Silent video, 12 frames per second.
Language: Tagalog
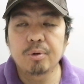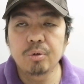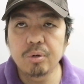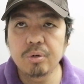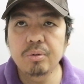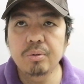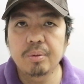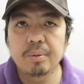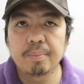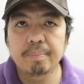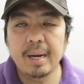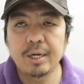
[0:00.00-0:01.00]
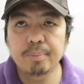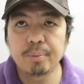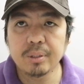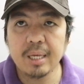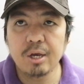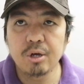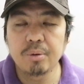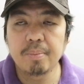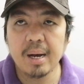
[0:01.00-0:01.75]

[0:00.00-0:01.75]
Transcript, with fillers: kung paano po tayo